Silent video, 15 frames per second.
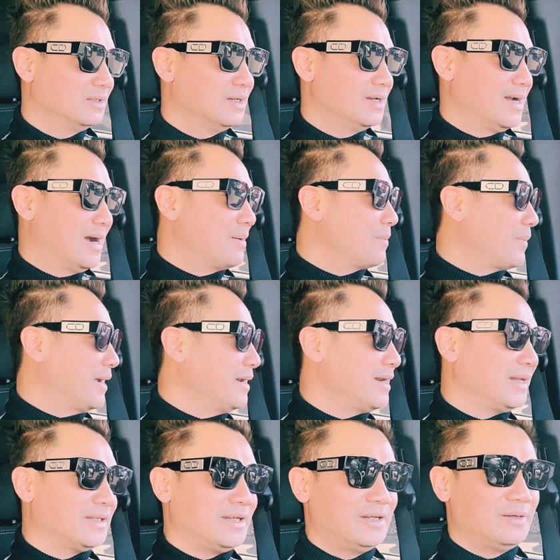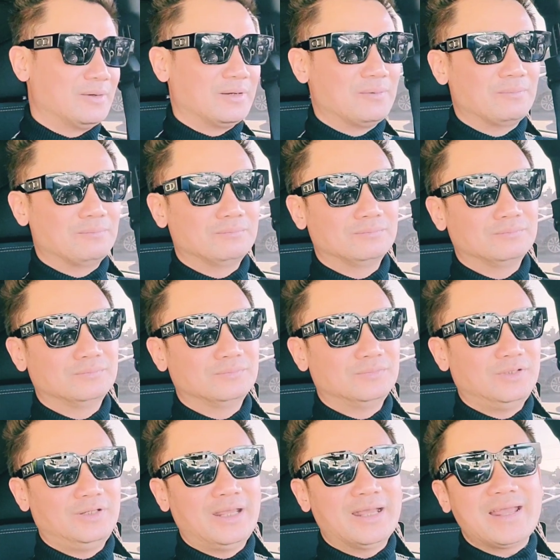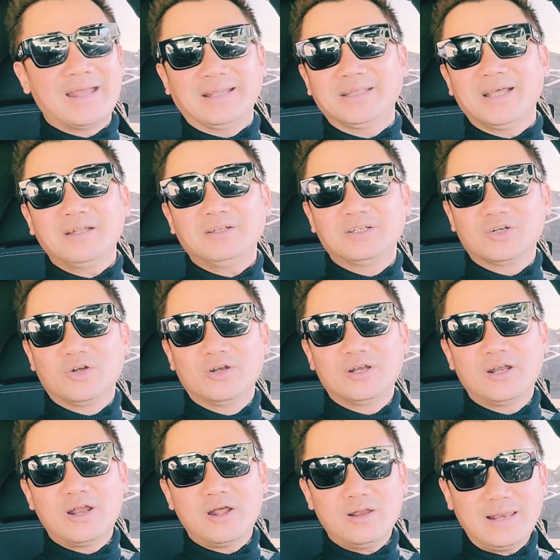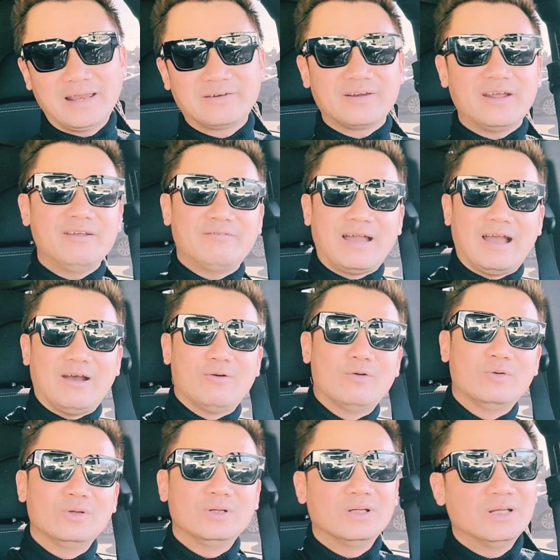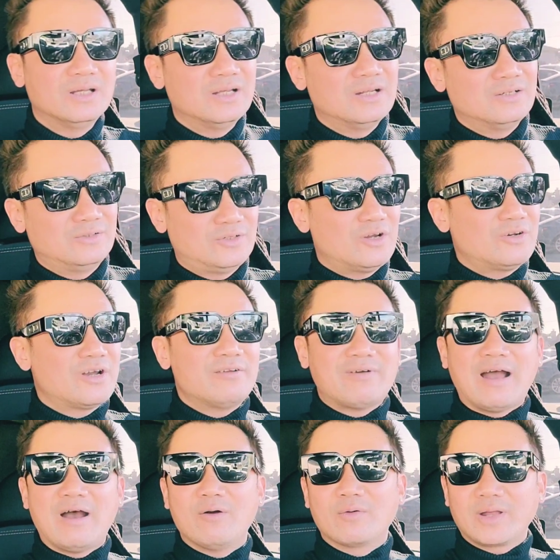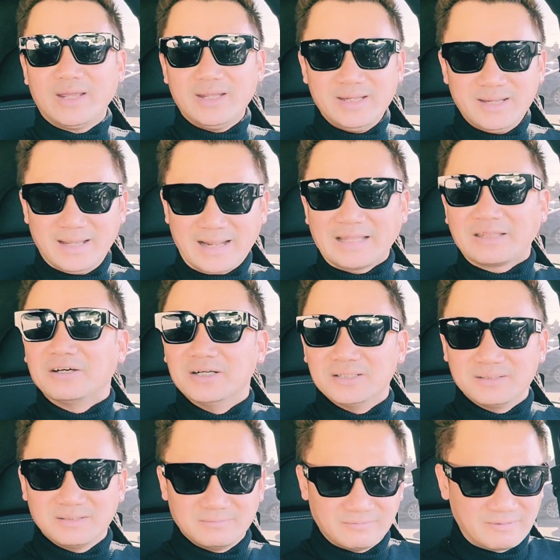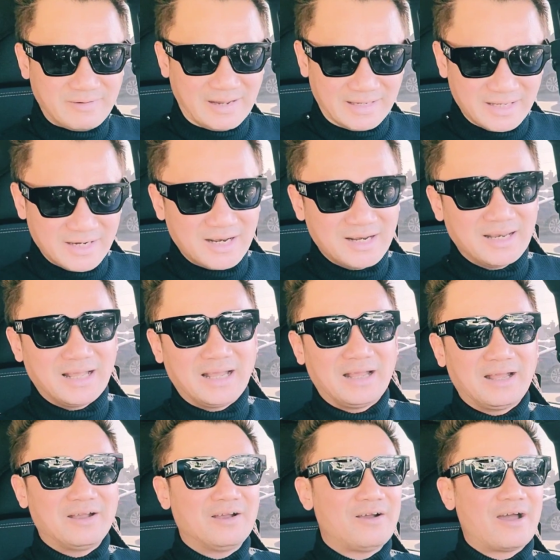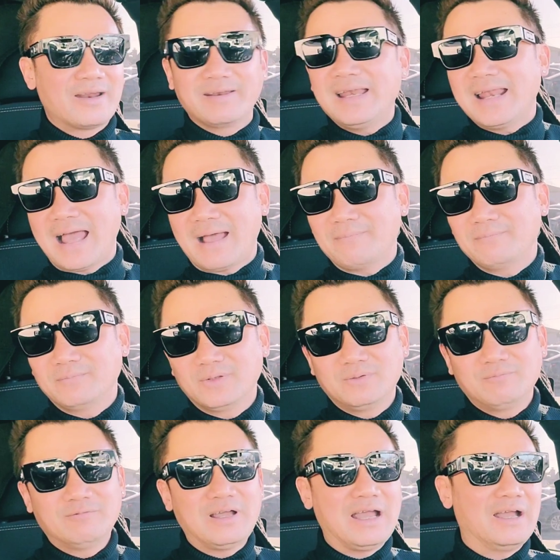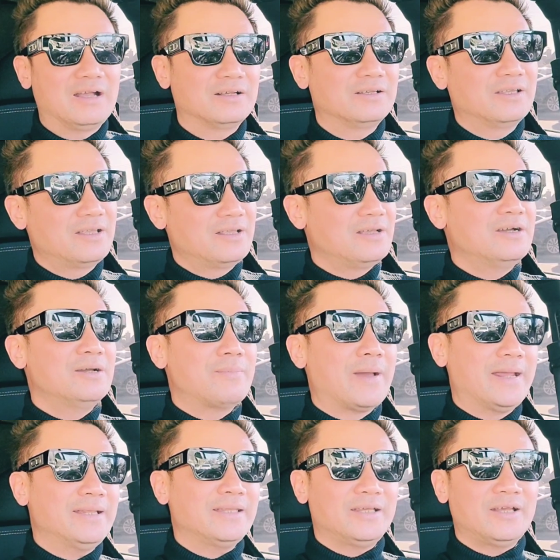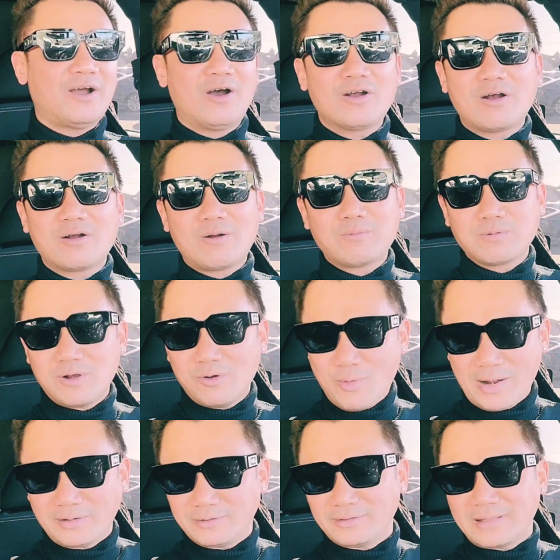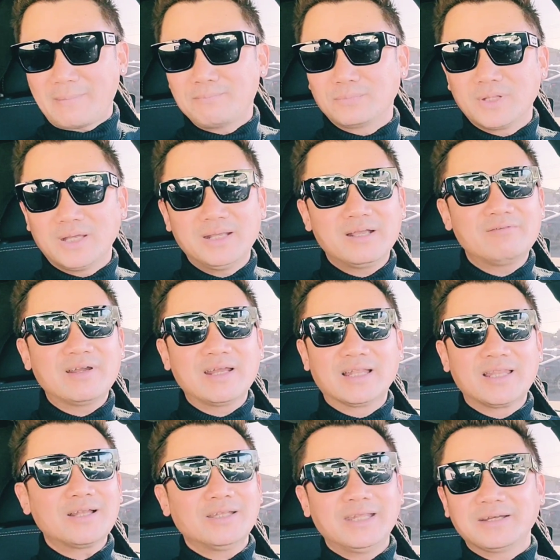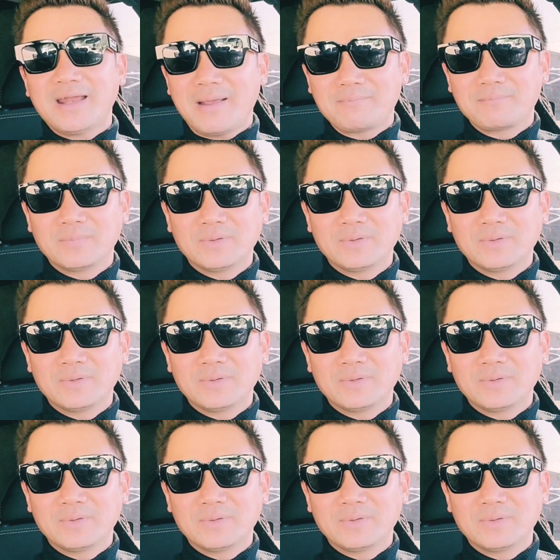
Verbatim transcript: ở bên Mỹ này thì ờ, những ngày Tết vừa rồi nó lại rơi vào nó rơi vào cái ngày thương vì vậy cho nên là họ đã đi làm và người Mỹ thì họ không có quan tâm tới cái vấn đề Tết Việt Nam